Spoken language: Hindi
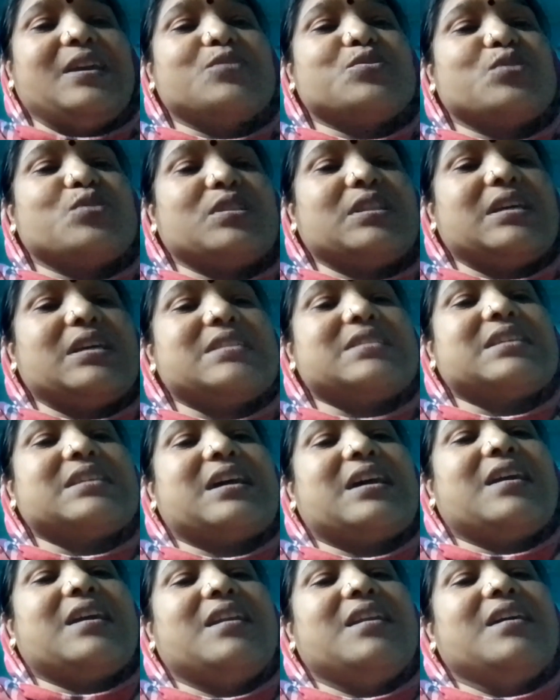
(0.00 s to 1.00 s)
एक सौ दस
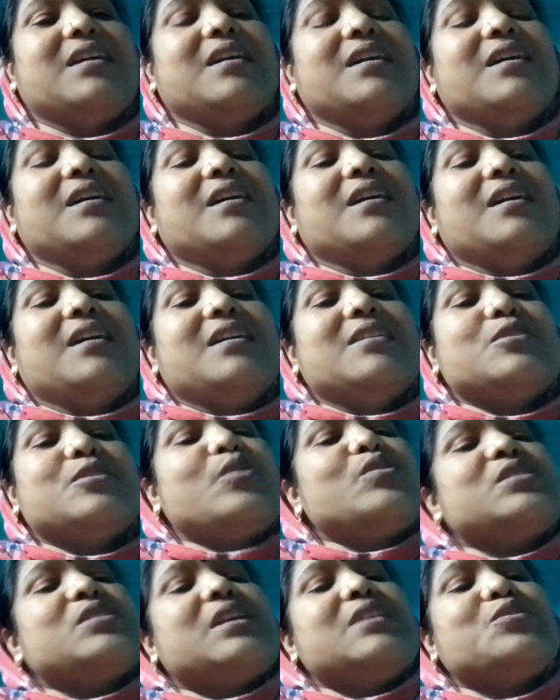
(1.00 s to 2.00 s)
साल
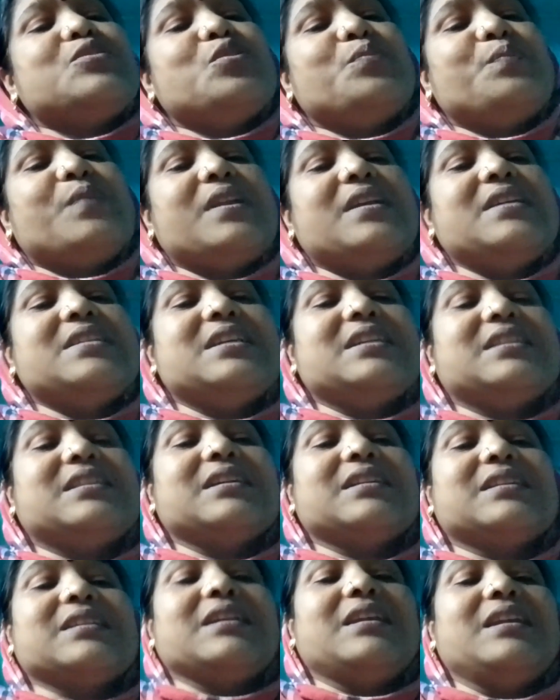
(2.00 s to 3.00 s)
सौ साल से ऊपर ही
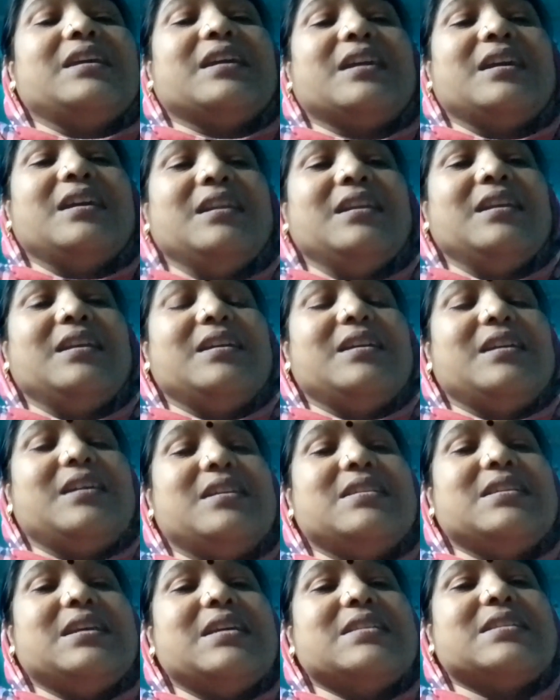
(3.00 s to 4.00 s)
जीते थे लेकिन
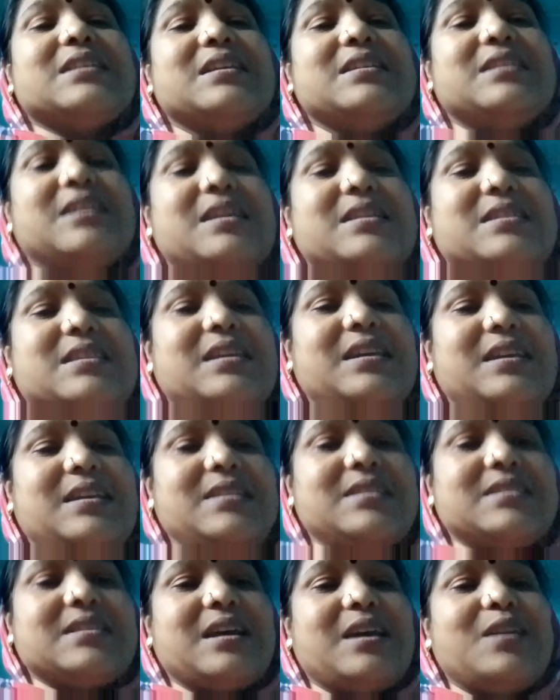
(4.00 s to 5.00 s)
जैसे जैसे
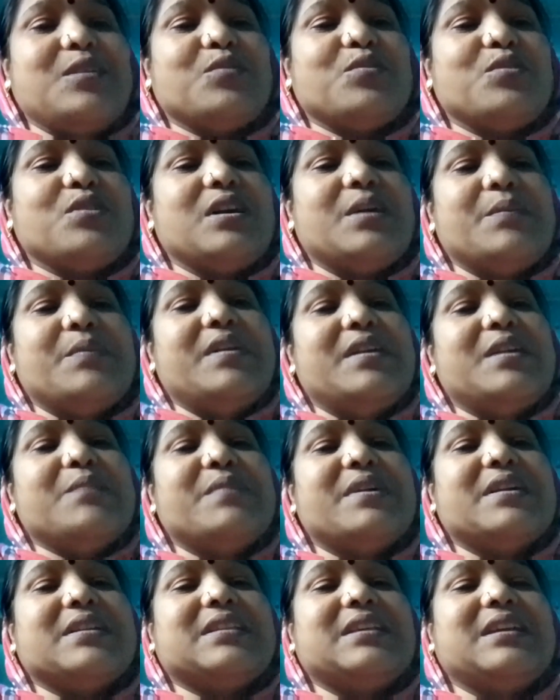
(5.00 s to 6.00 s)
इंसान को घमंड
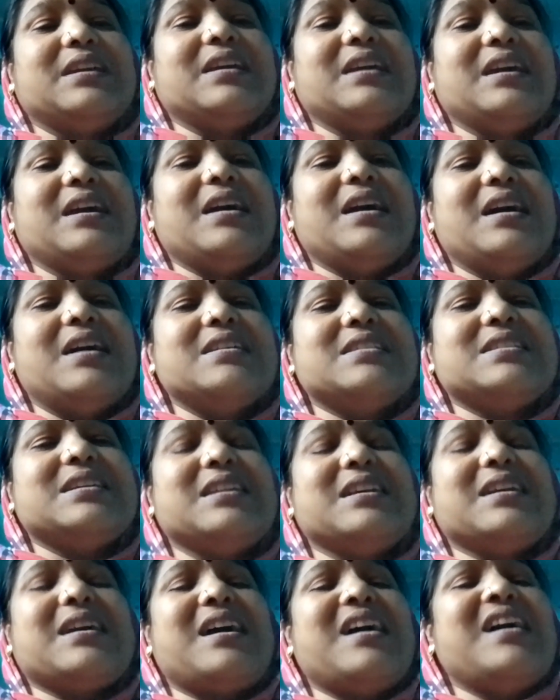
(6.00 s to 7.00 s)
बढ़ते गया हर
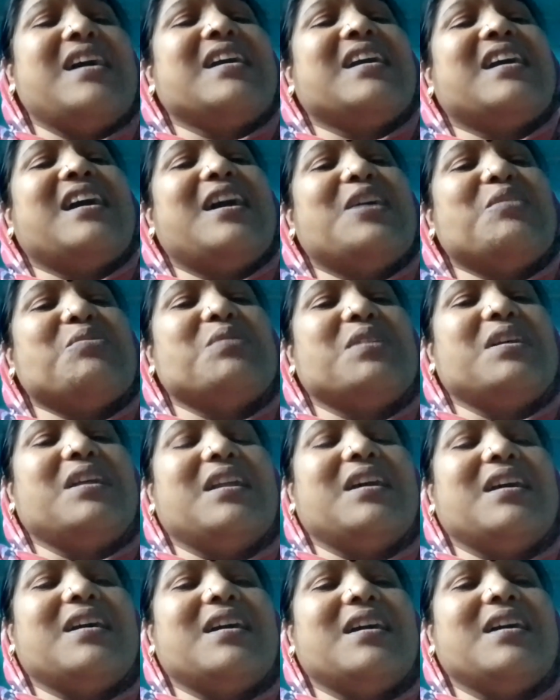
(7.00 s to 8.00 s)
चीज़ का अहंकार होने
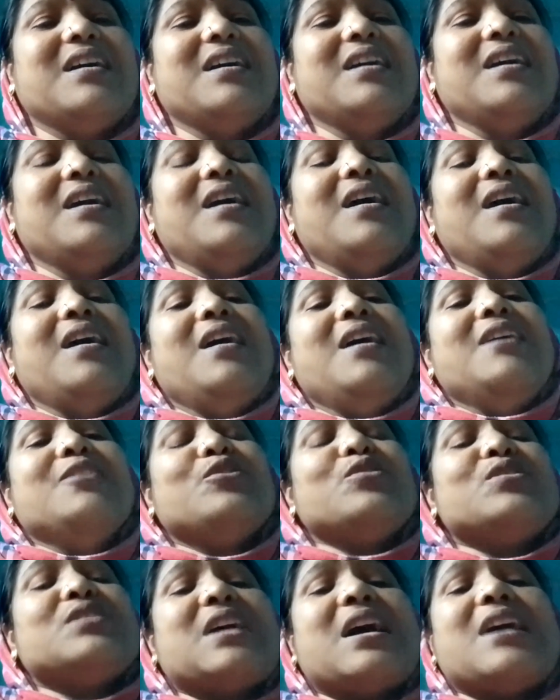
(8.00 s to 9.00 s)
लगा
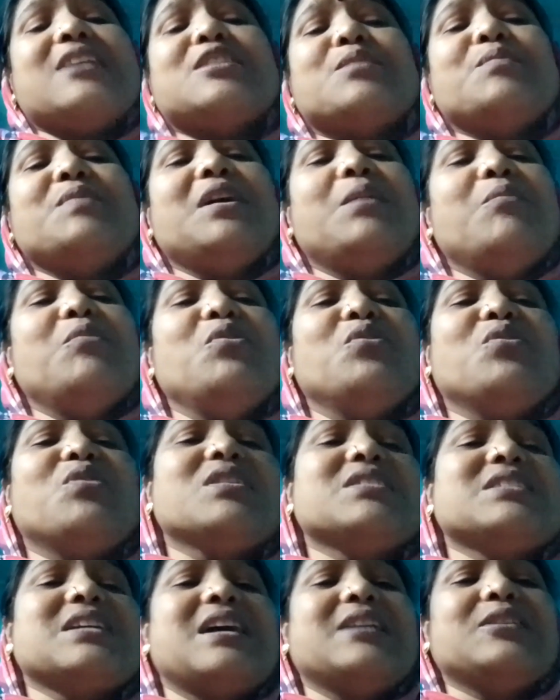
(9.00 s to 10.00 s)
तो सांस भी हम लोग
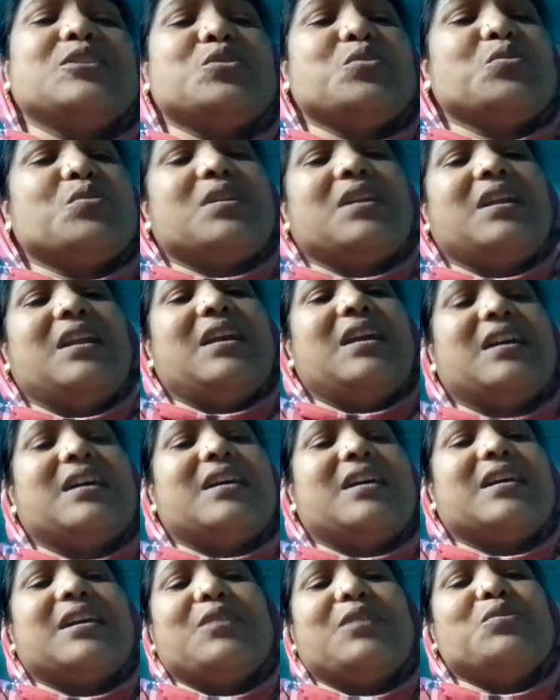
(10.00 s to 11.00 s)
का साथ छोड़ने
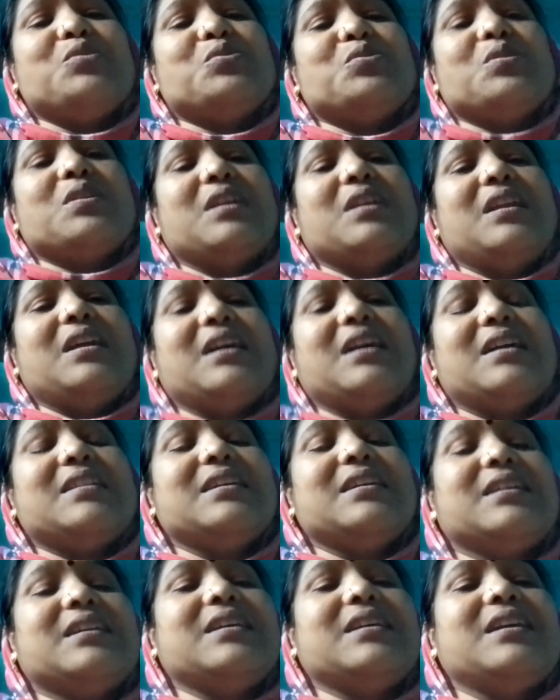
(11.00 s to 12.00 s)
लगा क्यों छोड़ने लगा
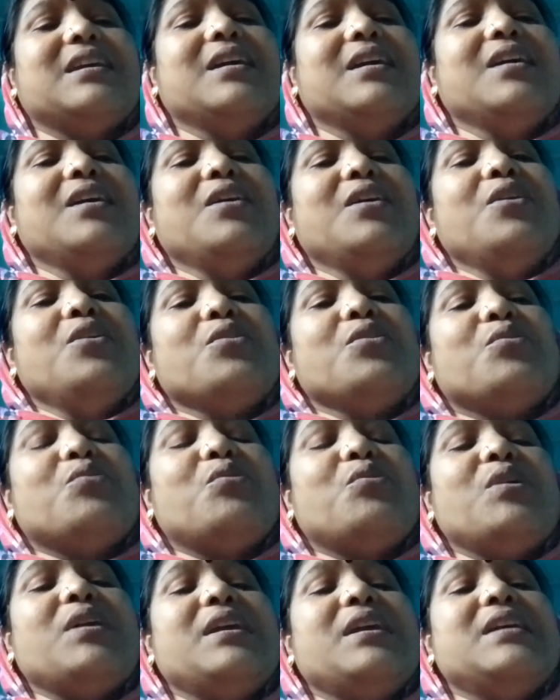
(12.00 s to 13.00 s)
देखिए
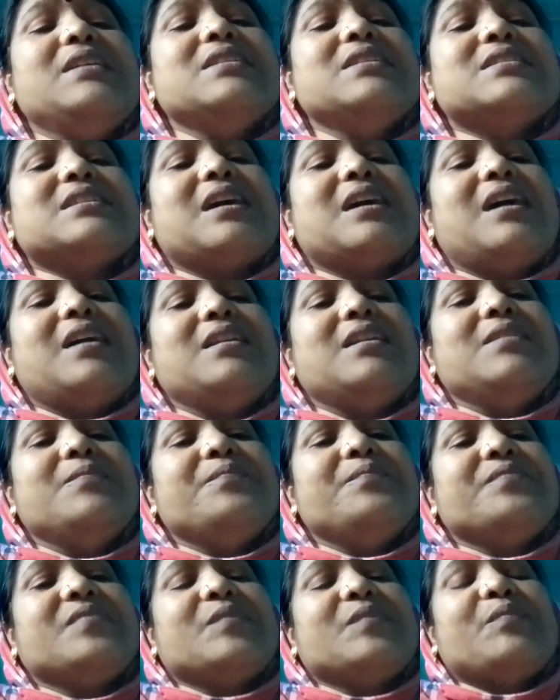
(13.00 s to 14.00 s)
कोई इंसान
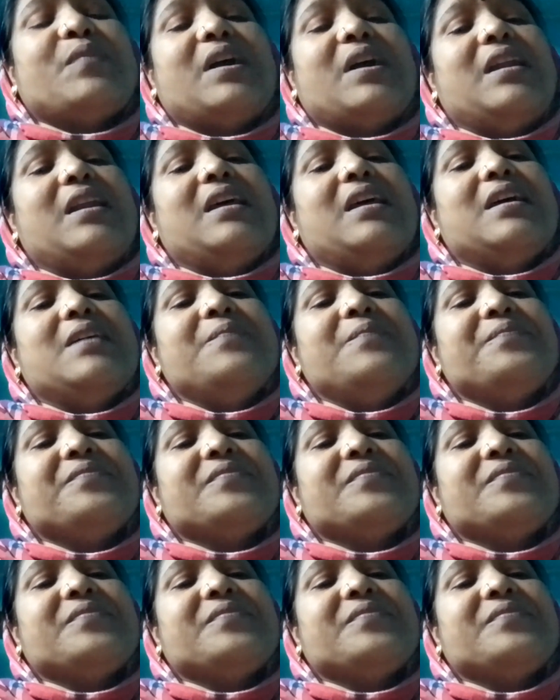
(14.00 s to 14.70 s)
पहले